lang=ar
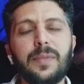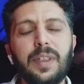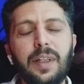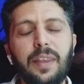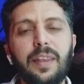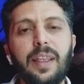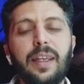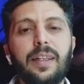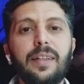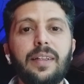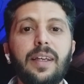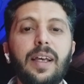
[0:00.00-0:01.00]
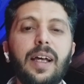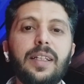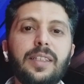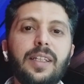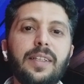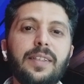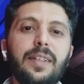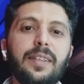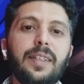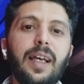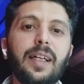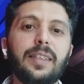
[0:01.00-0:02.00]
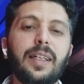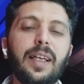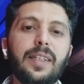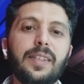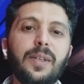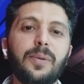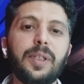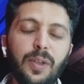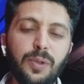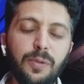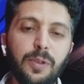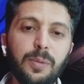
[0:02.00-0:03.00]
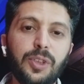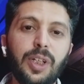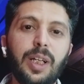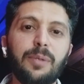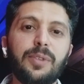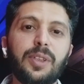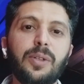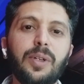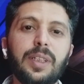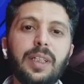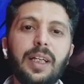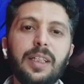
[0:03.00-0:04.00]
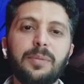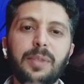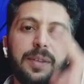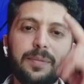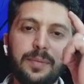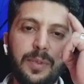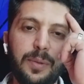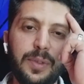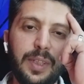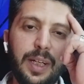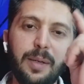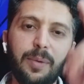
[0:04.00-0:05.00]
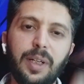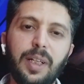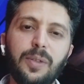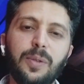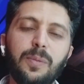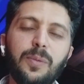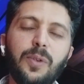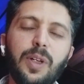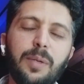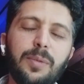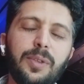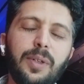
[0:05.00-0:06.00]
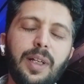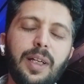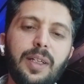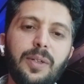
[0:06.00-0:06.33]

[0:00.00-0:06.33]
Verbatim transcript: الاثنين خارج كأس الاتحاد الآسيوي نشوفكم إن شاء الله بفيديوهات قادمة والسلام عليكم ورحمة الله